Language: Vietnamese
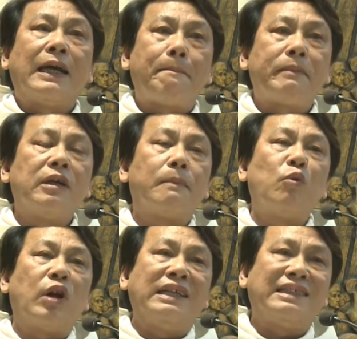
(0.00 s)
gặp được
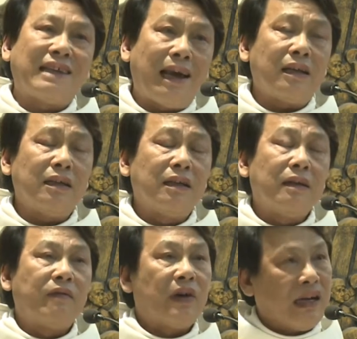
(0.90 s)
một ánh sáng
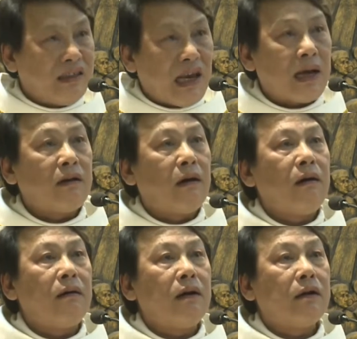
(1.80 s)
Ánh sáng
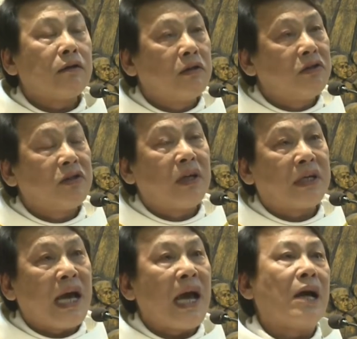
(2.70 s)
đó từ trời
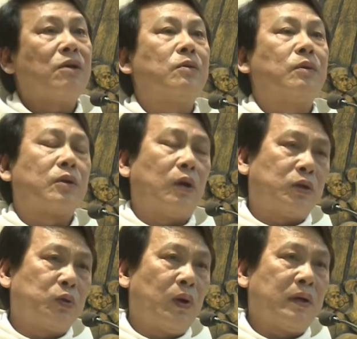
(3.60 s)
cao rọi
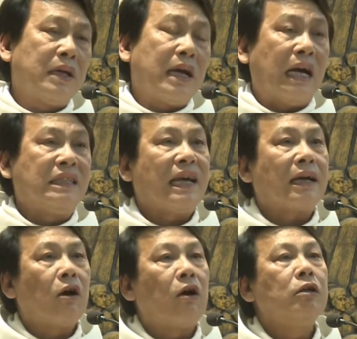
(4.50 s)
xuống, ánh
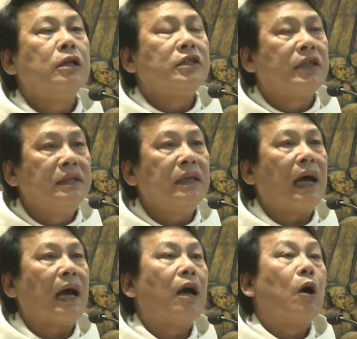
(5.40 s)
sáng đó chính là